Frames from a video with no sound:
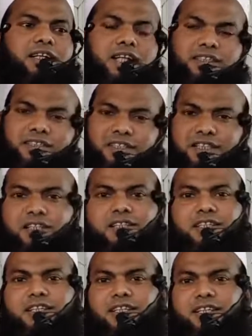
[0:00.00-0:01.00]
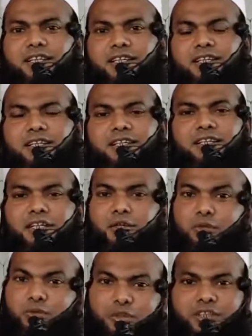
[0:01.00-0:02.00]
এক নাস্তিক
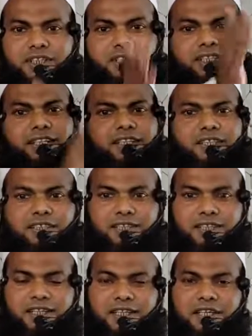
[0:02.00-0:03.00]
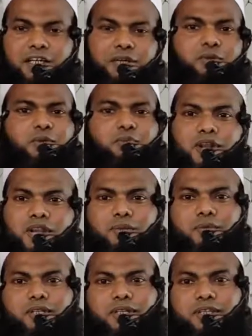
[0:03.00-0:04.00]
দেখুন গুতা দিয়ে দেখে দিস এগুলো
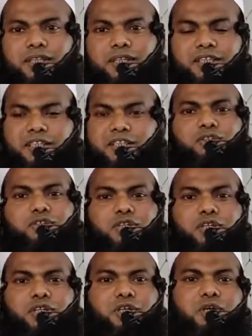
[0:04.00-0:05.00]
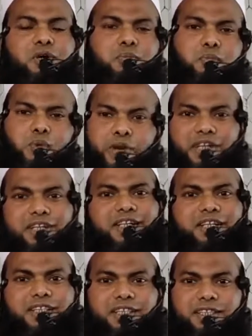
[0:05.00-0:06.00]
বললাম কি কিসের জন্যে
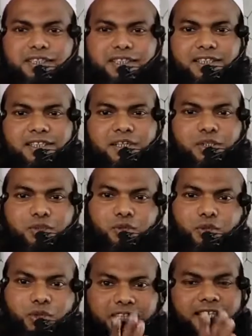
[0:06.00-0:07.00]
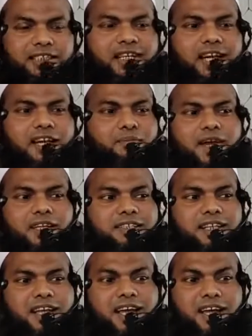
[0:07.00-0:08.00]
পয়েন্টে এসে গেছে গুতা সারা আর মায়ের
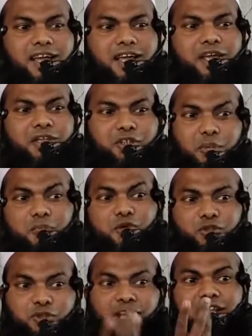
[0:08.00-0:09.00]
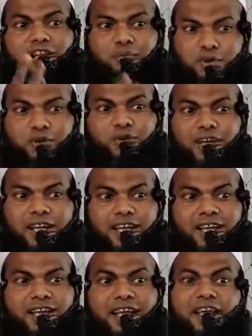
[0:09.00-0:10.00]
ছাড়া সব কিছু আল্লাহর বুক
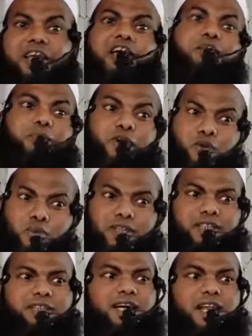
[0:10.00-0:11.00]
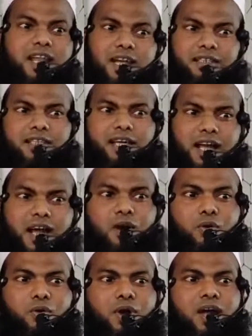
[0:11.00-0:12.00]
করে এরপরেও বলতেছে আল্লাহকে
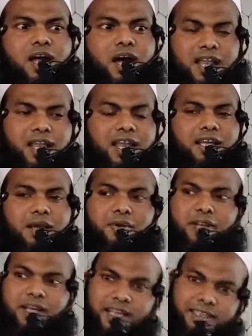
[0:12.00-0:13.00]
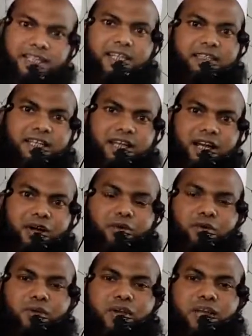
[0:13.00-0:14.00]
দেখাও আল্লাহকে আমাকে কাছাই না
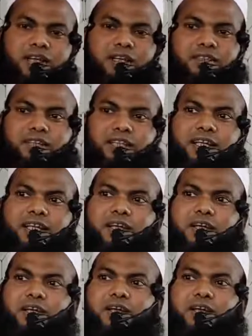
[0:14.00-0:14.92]
দেখাও তে